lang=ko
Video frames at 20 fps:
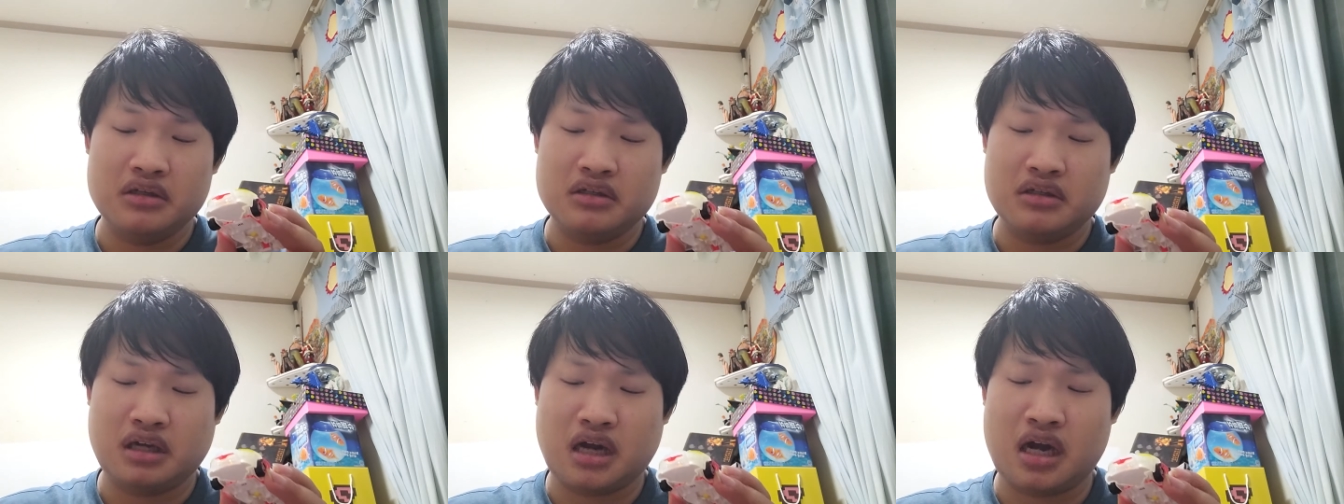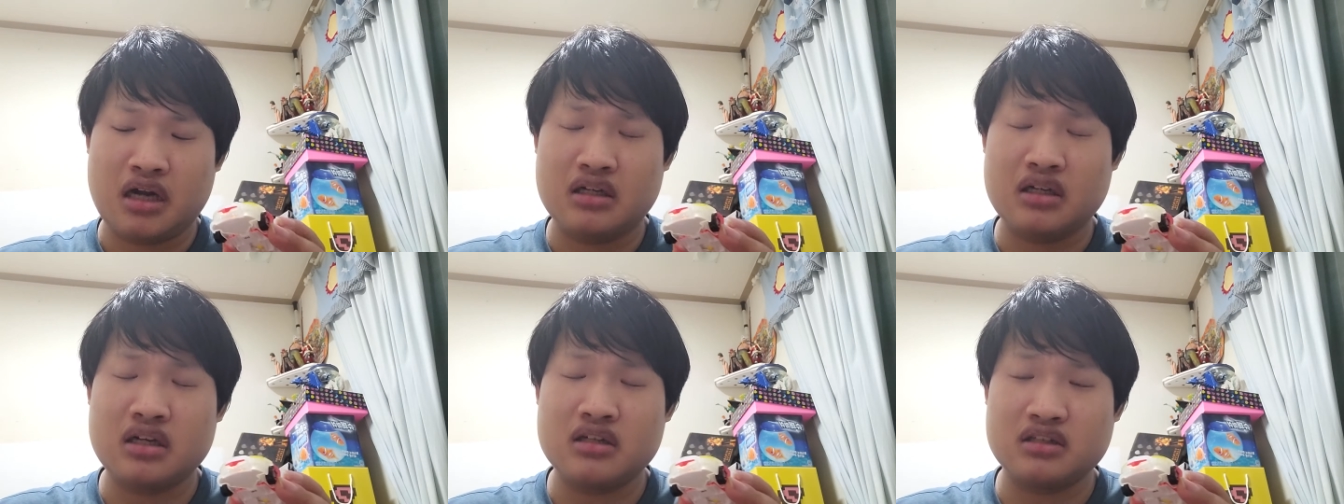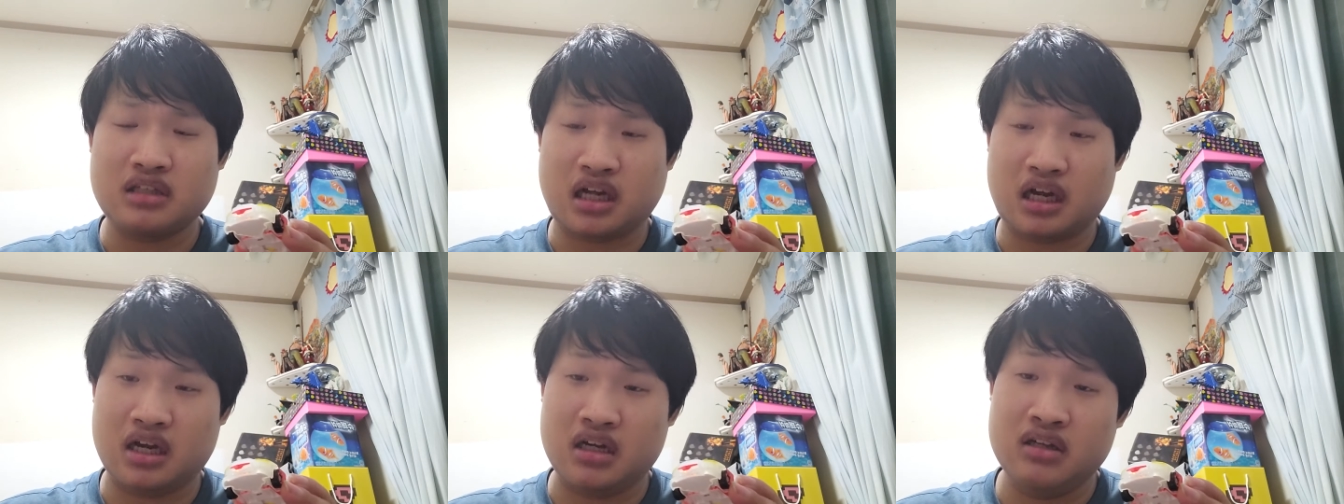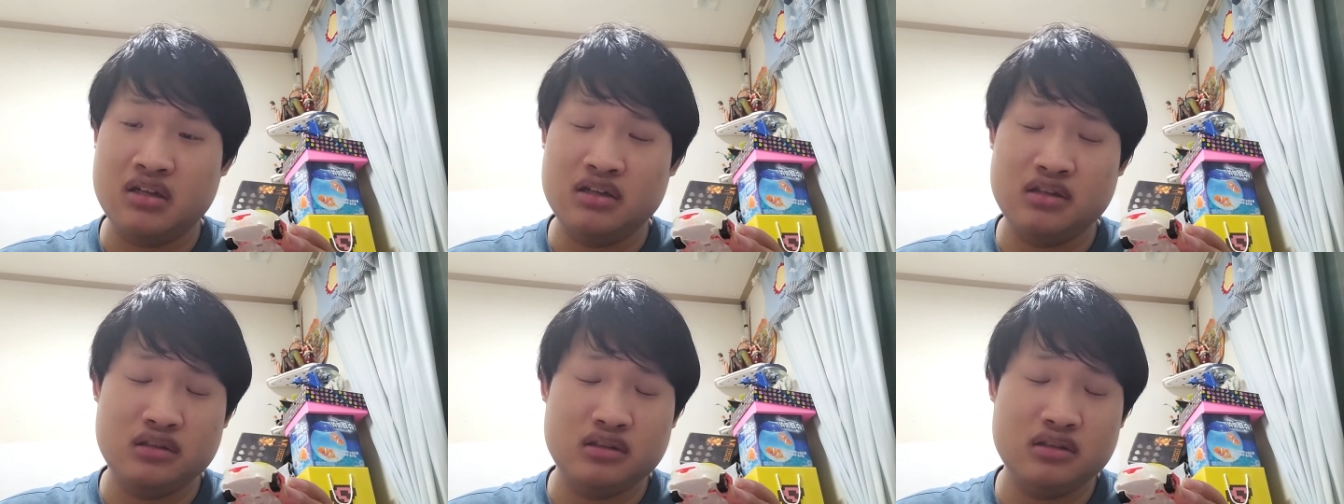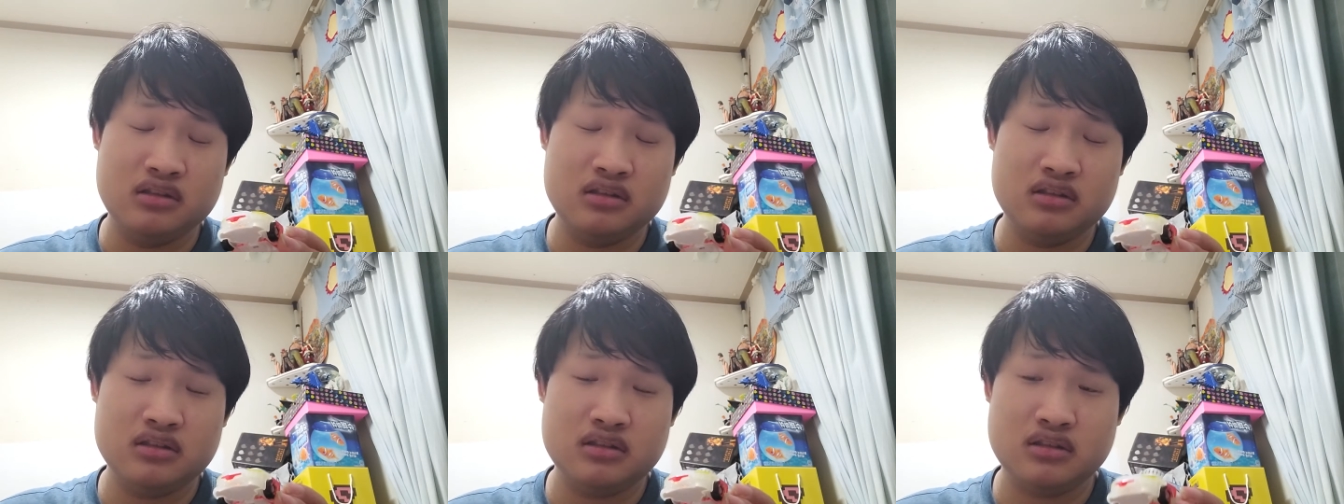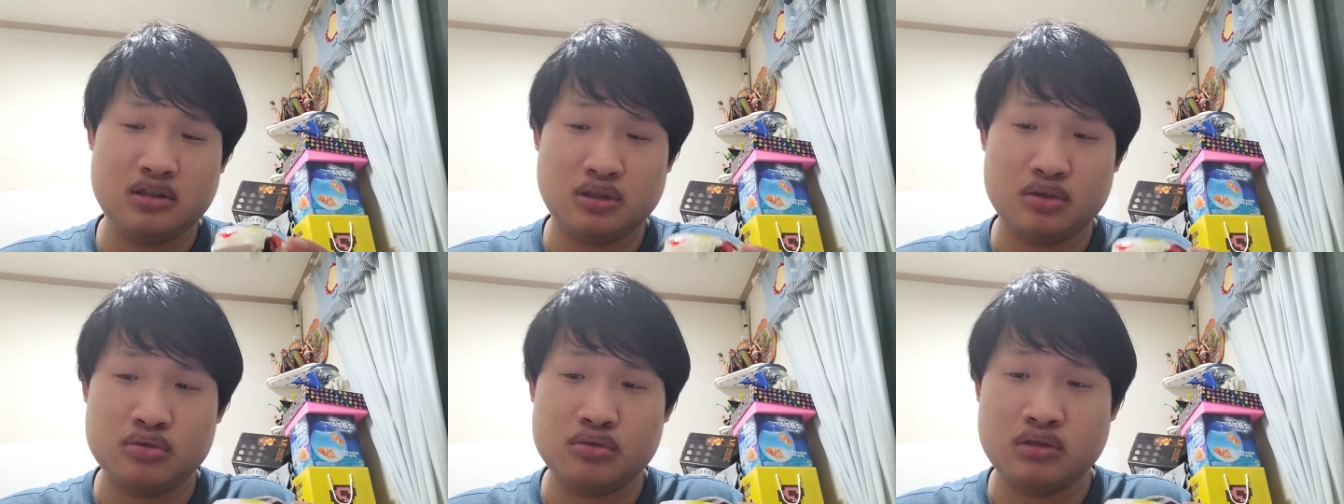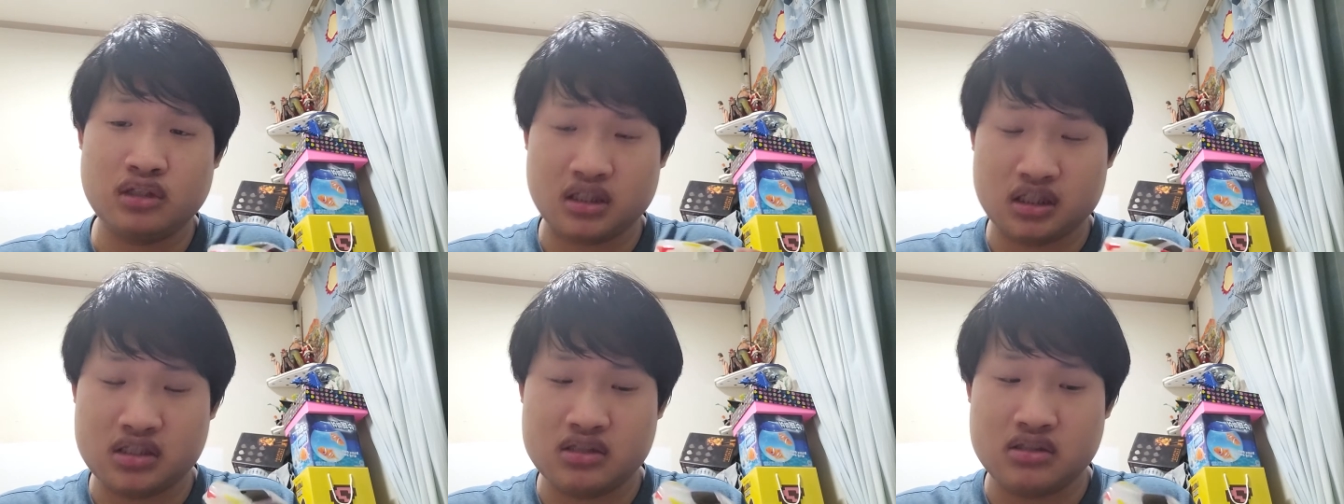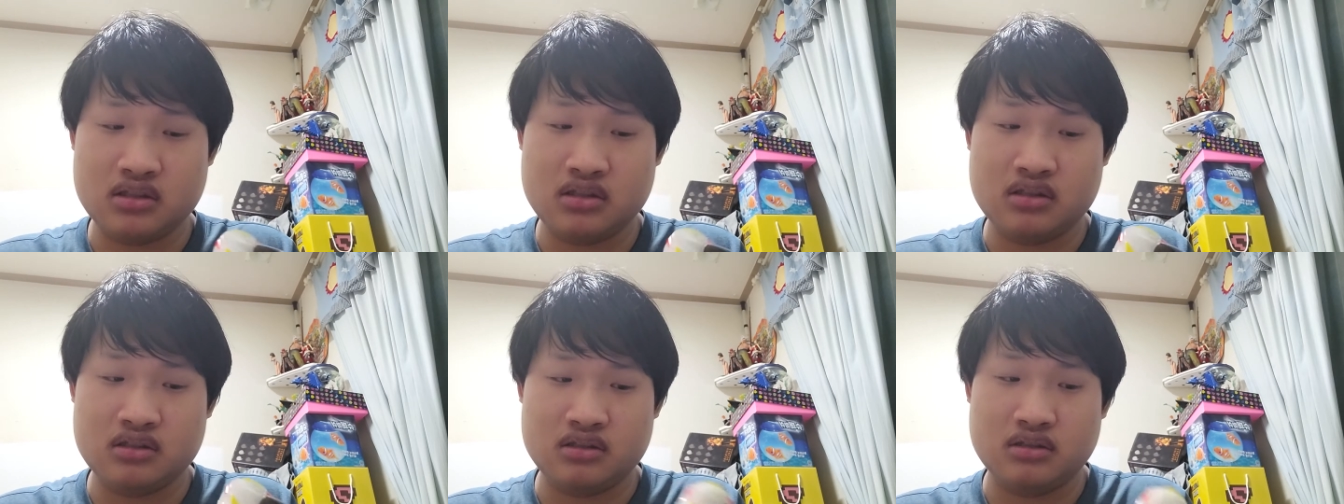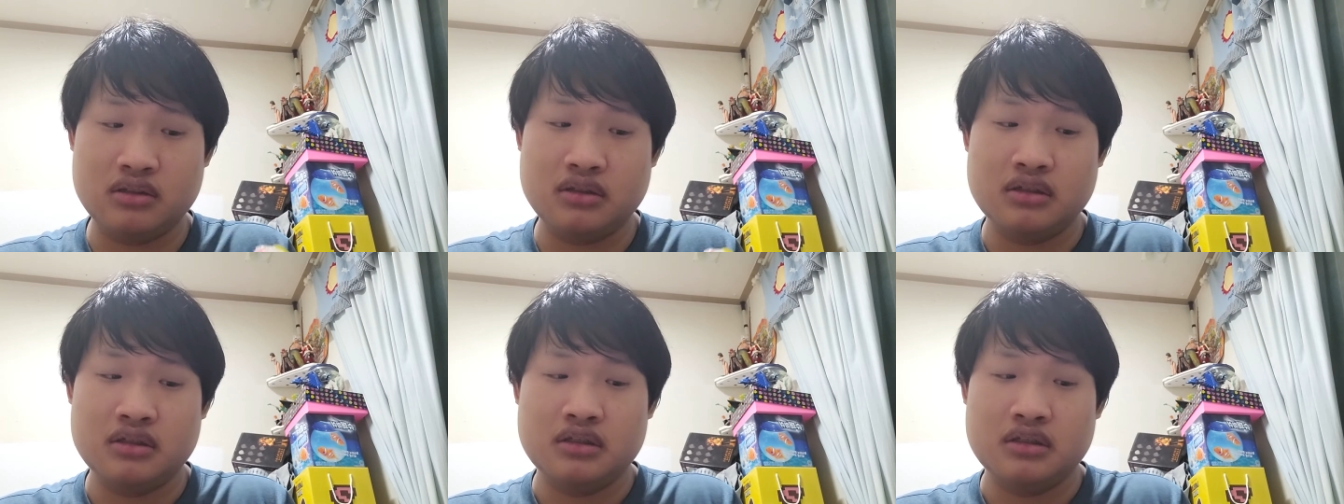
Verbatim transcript: 각각 다른 경우가 있어요